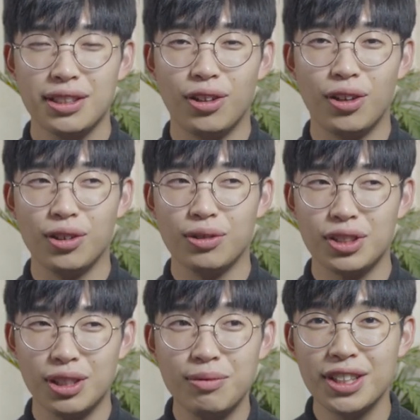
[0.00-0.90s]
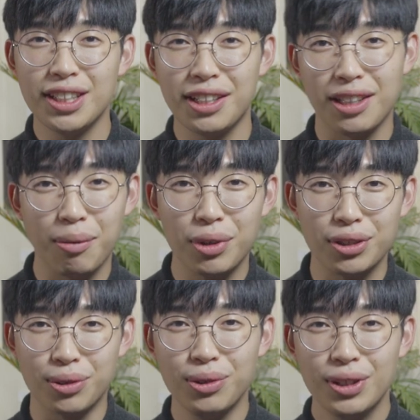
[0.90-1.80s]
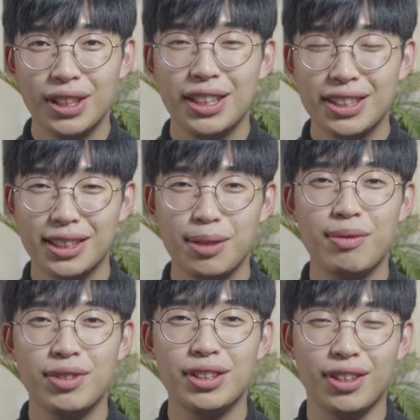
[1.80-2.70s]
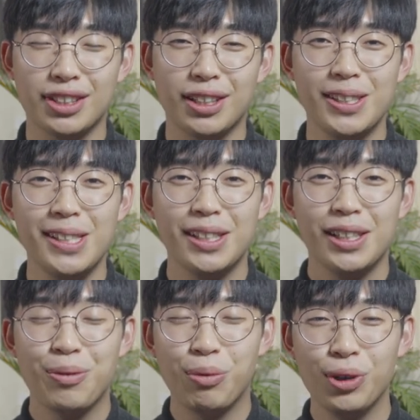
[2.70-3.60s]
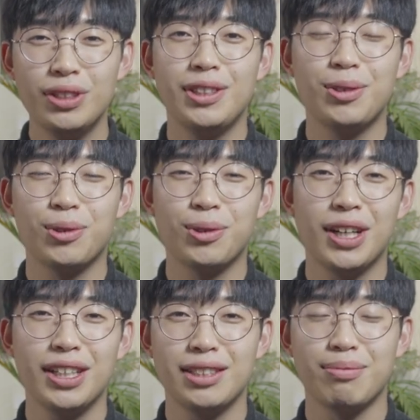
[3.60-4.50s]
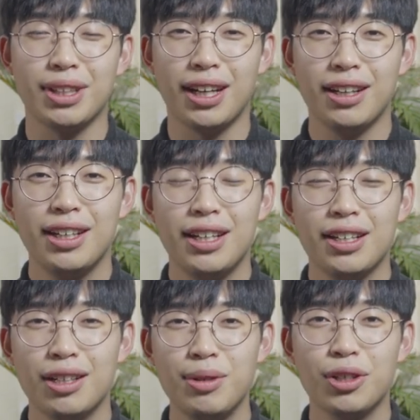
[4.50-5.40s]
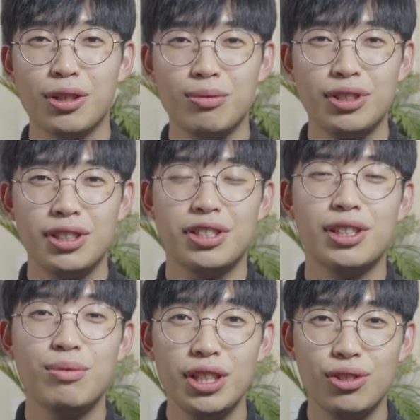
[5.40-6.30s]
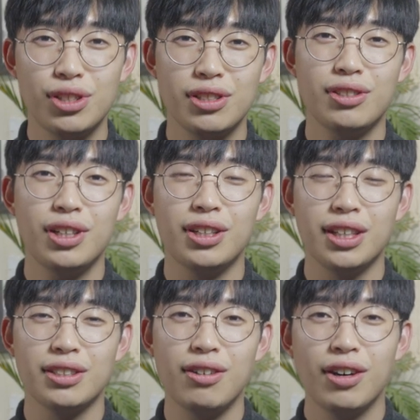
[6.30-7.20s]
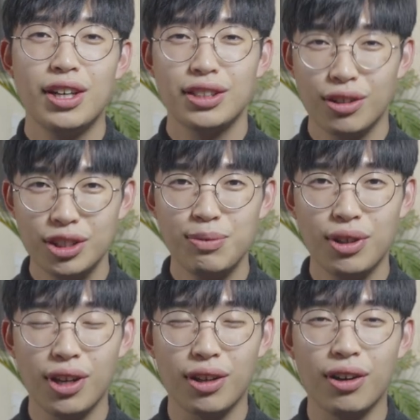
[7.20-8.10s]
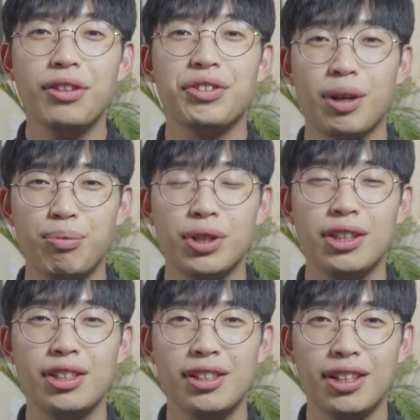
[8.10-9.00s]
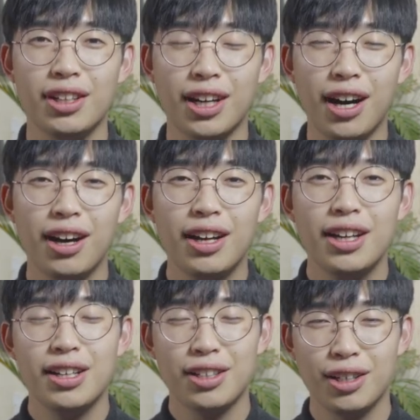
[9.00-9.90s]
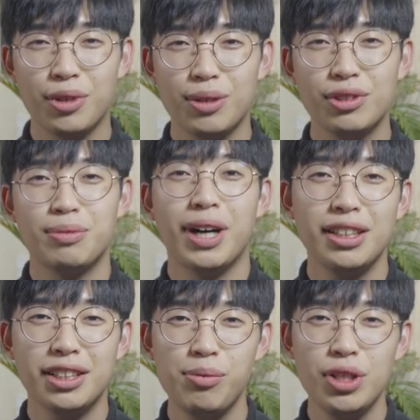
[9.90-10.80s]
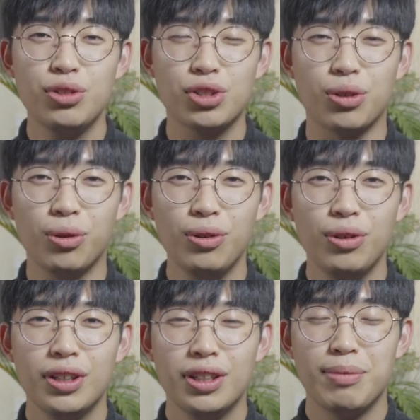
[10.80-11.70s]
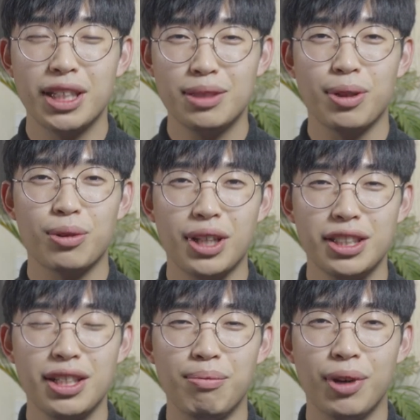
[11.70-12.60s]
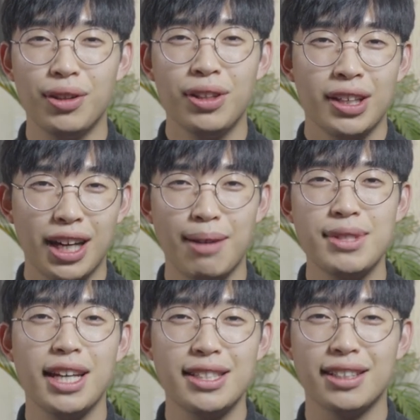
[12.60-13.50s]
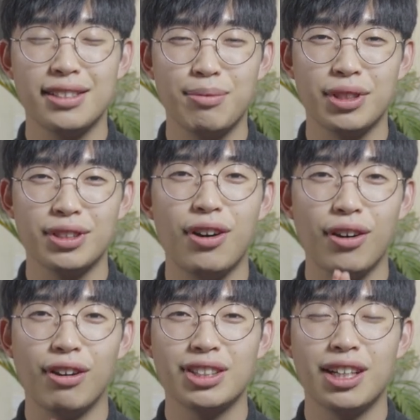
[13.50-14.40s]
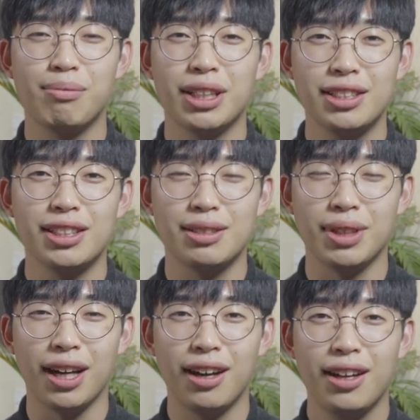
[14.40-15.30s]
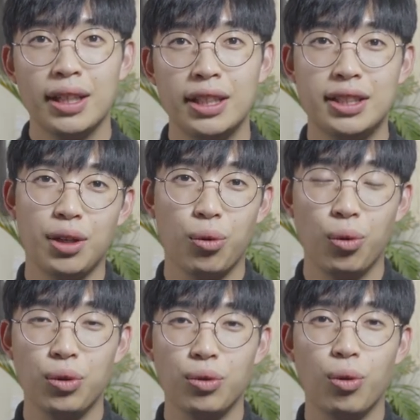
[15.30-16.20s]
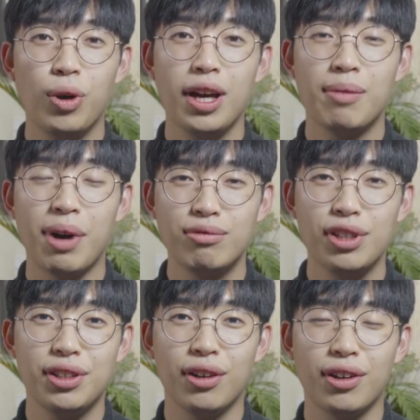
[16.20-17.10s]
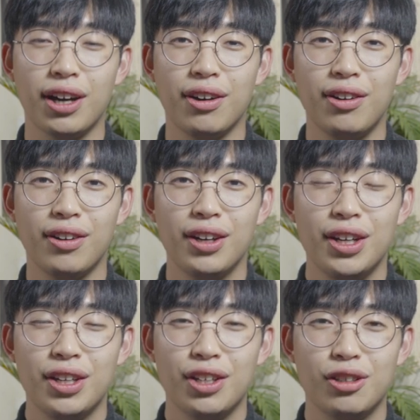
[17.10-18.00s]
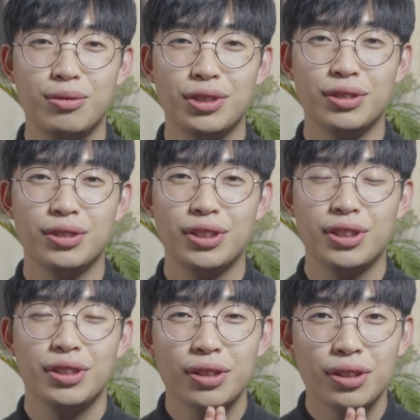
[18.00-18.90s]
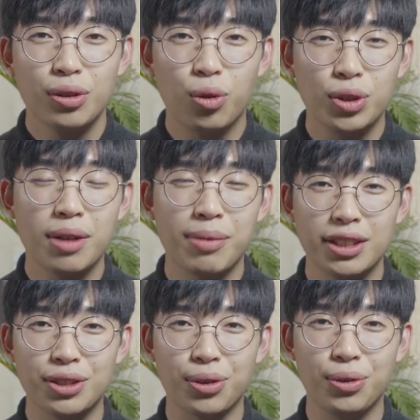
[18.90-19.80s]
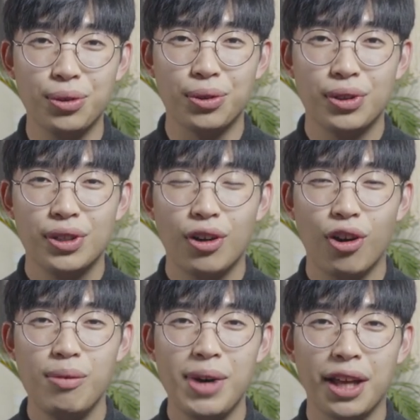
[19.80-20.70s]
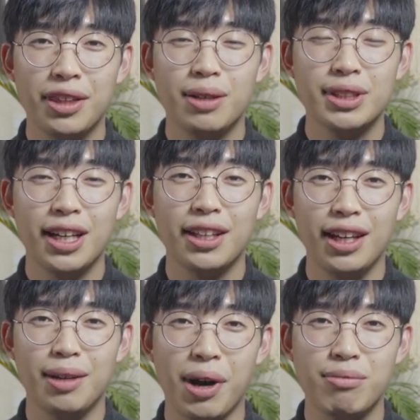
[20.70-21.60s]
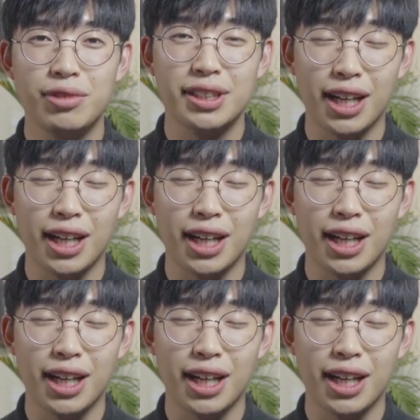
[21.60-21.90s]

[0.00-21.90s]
어, 질문에 대한 답변으로 찾아뵙는 영상을 보여드리도록 하겠습니다. 그러면 여러분들이 질문해주시는 거에 대해서 성심성의껏 답변해드릴 테니까 그럼 여러분들 많이 참여해주시고 마지막으로 다시 한번 감사 인사드리면서 영상 마치겠습니다. 이제 곧 올해가 마무리되어 가요. 여러분 고생 많으셨고 얼마 안 남은 한 해 마무리